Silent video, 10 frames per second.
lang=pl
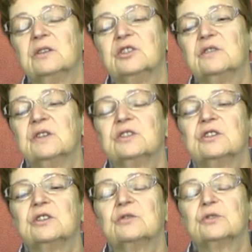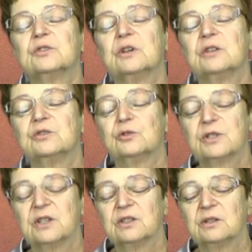
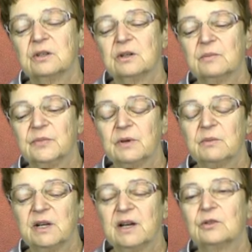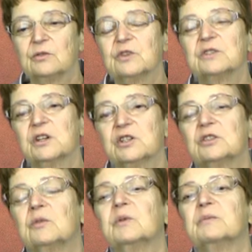900 e, e, miliardów, to znaczy
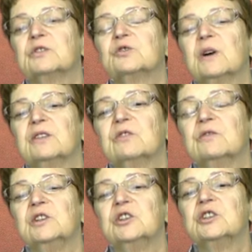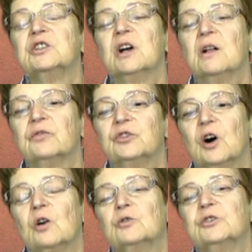to po prostu łatwo wyliczyć.
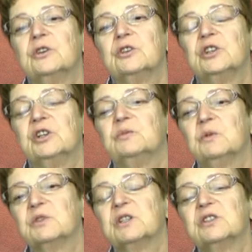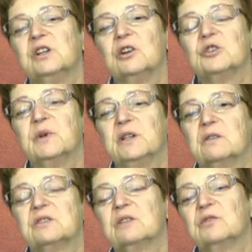Dochód dzielimy przez ilość
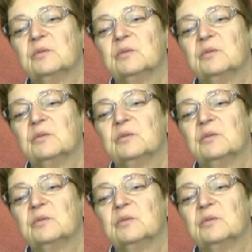pieniądza w